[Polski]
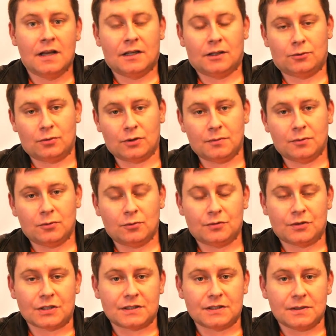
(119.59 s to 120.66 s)
który był
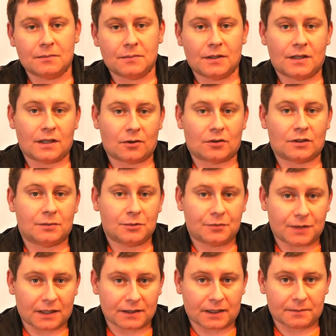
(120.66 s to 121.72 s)
ówczesnym rekordem
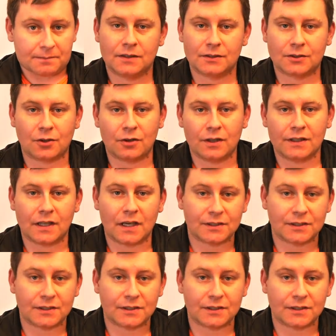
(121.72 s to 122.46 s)
świata. Z kolei